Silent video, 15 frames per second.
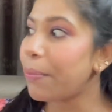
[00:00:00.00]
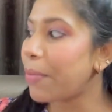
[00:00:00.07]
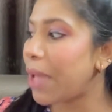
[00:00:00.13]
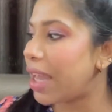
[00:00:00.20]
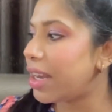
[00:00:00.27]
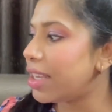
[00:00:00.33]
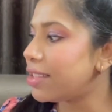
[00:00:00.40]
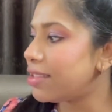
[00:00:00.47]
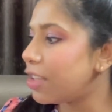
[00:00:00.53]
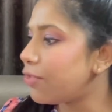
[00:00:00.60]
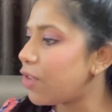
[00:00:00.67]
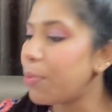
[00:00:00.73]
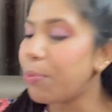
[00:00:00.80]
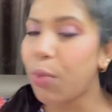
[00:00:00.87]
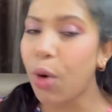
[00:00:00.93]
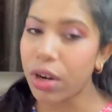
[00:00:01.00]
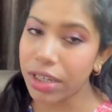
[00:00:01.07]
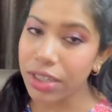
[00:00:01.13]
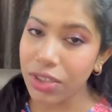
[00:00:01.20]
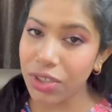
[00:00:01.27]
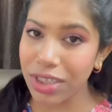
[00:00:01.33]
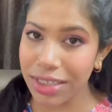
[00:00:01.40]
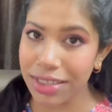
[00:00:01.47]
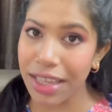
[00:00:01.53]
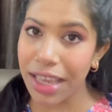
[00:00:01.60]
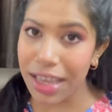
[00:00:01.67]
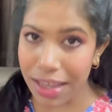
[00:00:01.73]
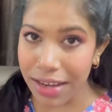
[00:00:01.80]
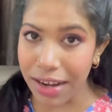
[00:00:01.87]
मैंने सिर्फ इम्पॉर्टेंट चीज़ें ही